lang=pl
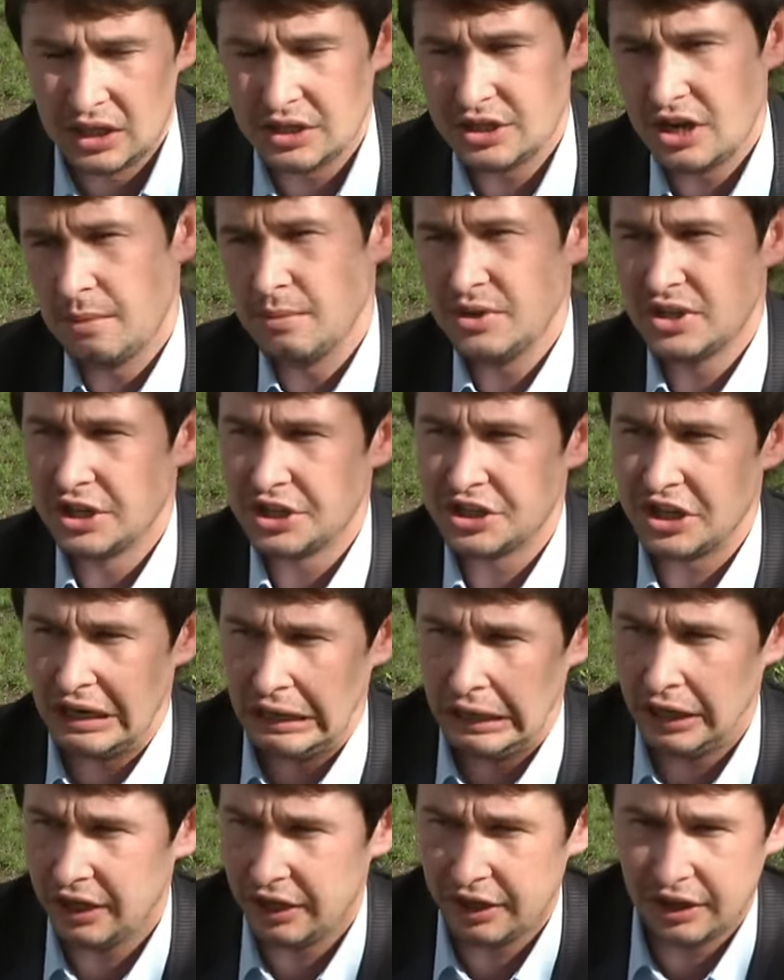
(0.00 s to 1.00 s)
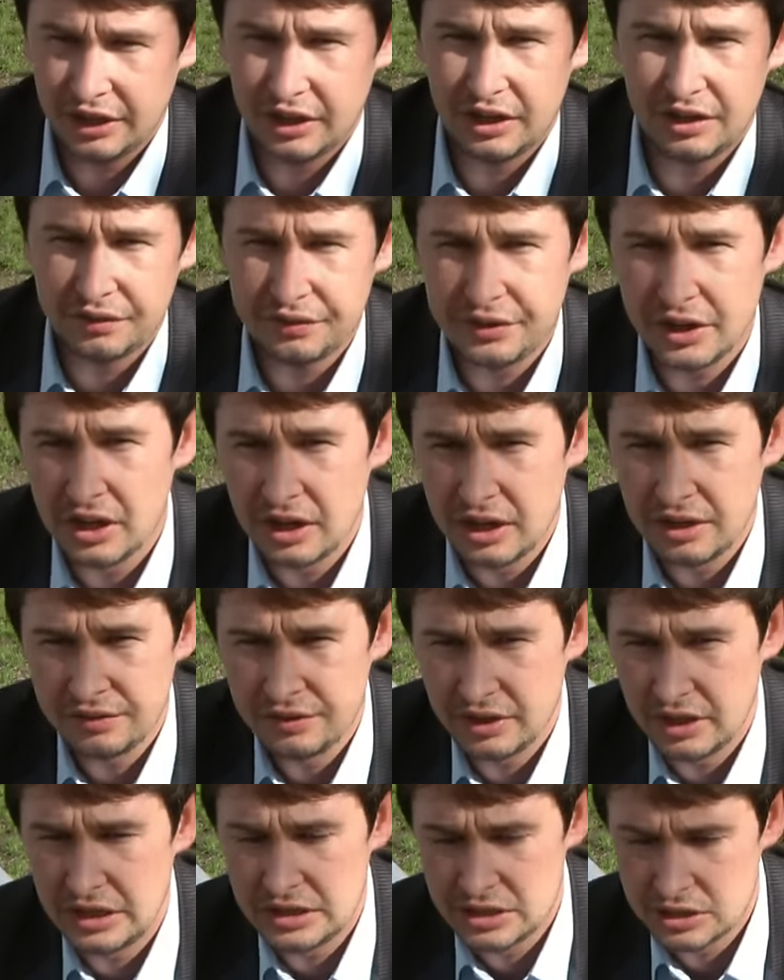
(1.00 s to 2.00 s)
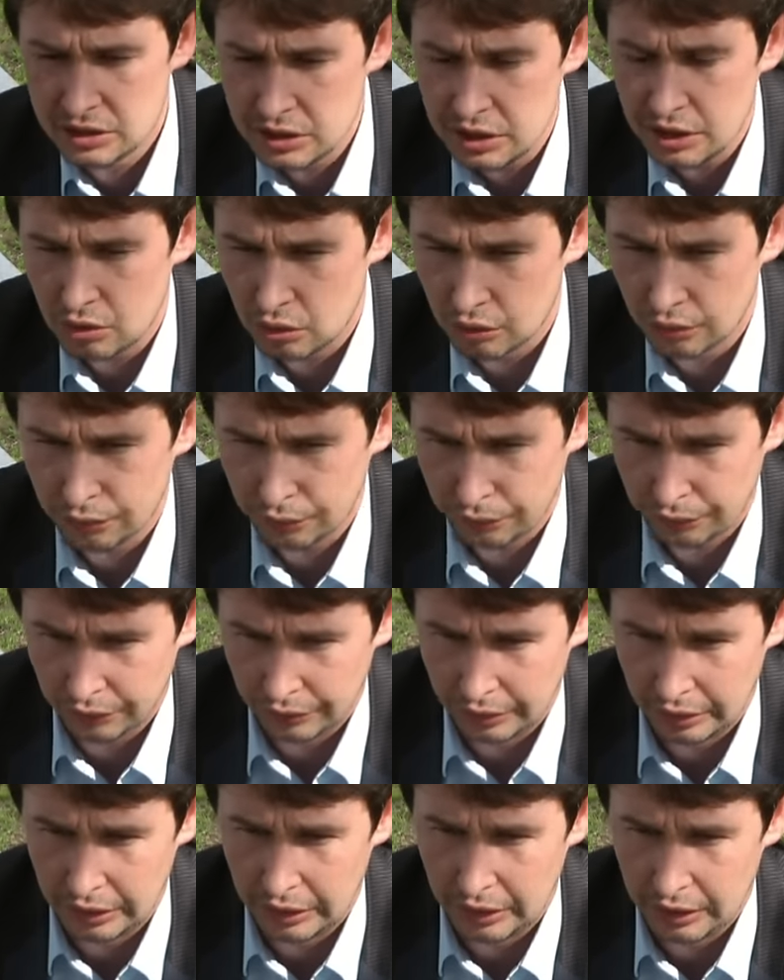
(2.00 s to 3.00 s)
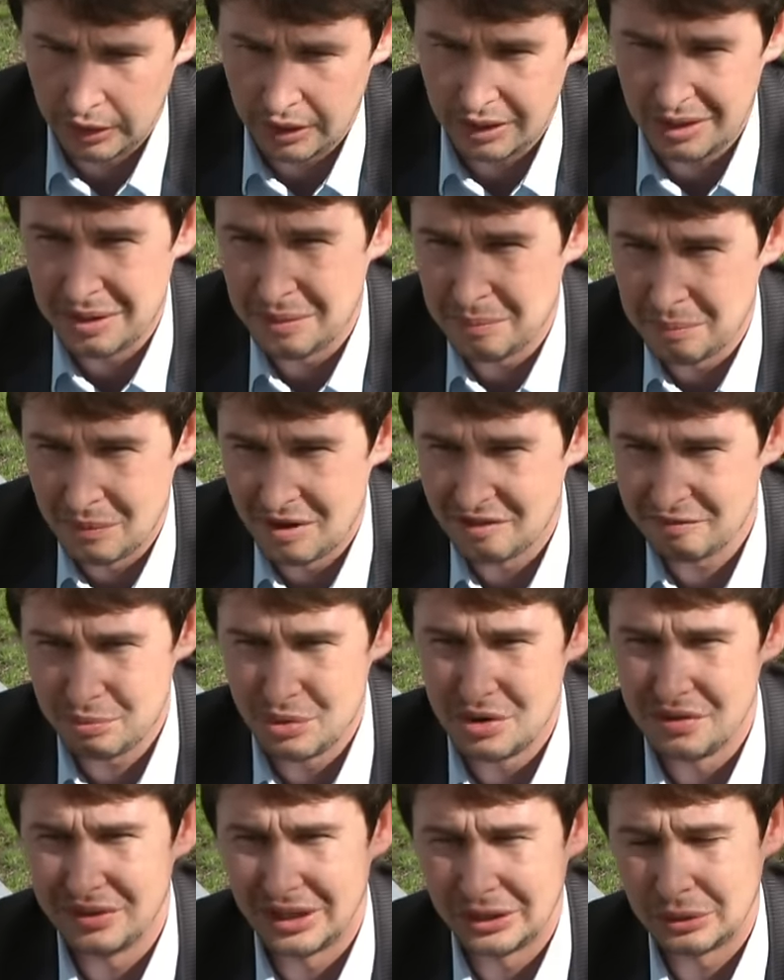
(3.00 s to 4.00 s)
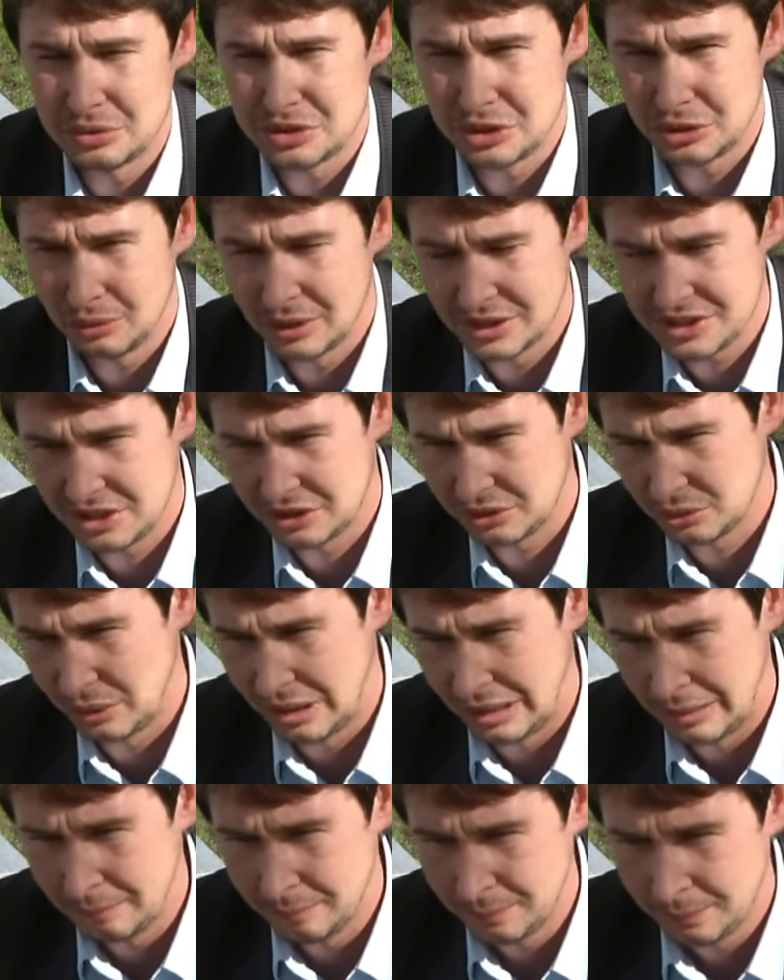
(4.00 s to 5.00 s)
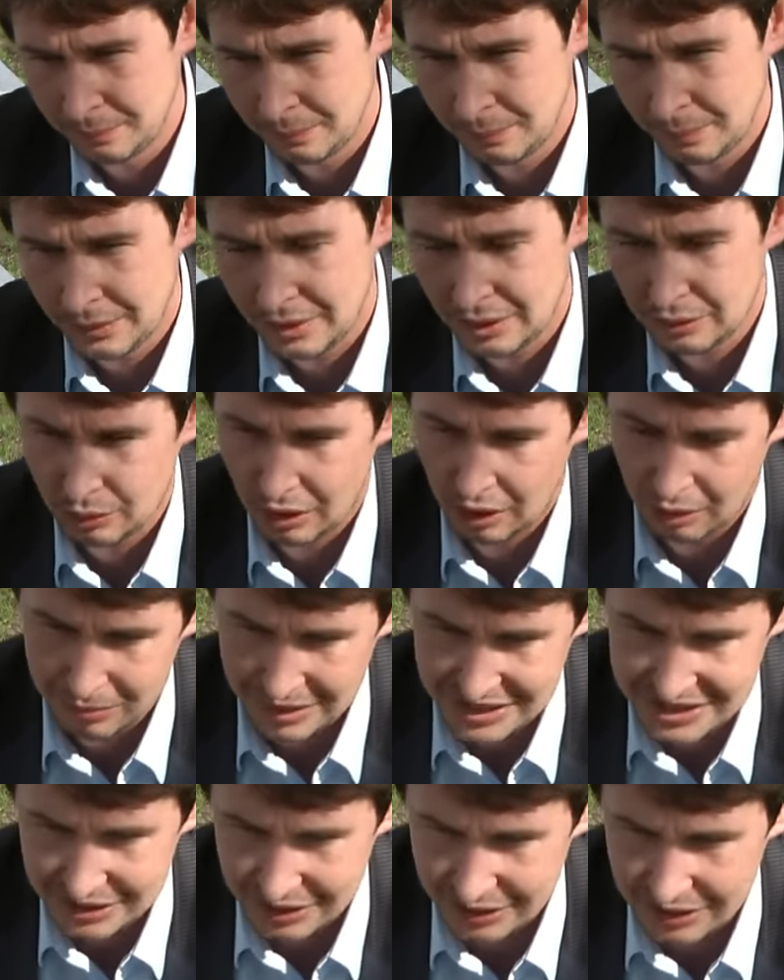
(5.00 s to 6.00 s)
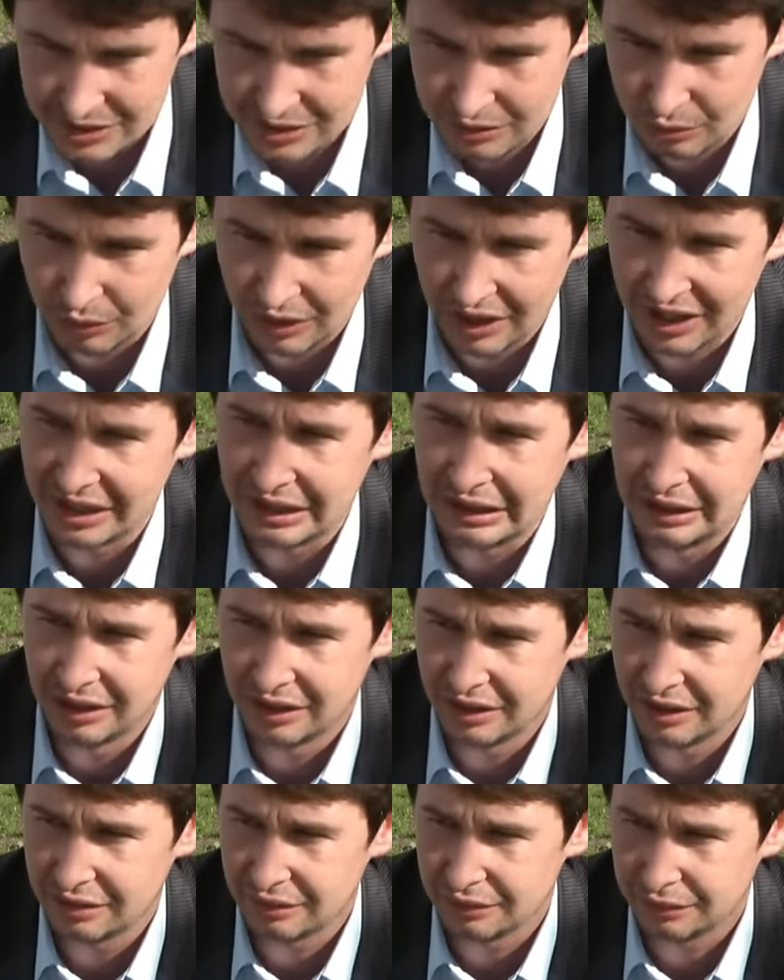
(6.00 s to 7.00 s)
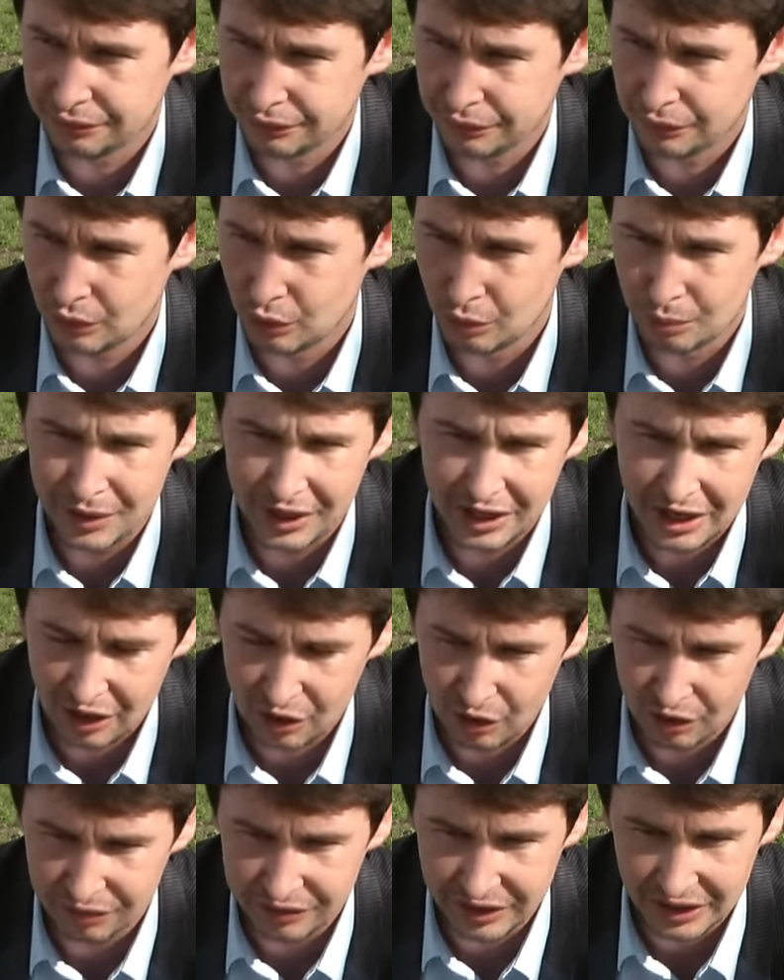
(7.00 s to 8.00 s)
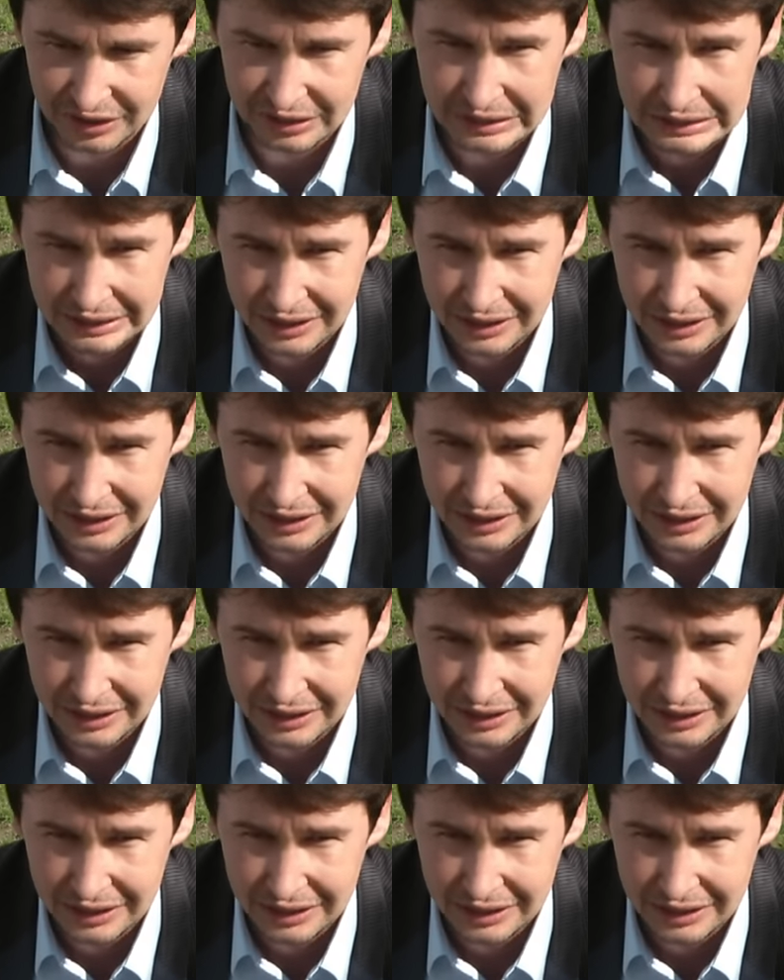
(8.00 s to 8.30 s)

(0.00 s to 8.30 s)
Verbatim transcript: Czy ja myślę, że y, wiele, wiele czynników y, ma wpływ na tą sytuację, która, która obecnie jest tutaj e, w klubie Krakowia.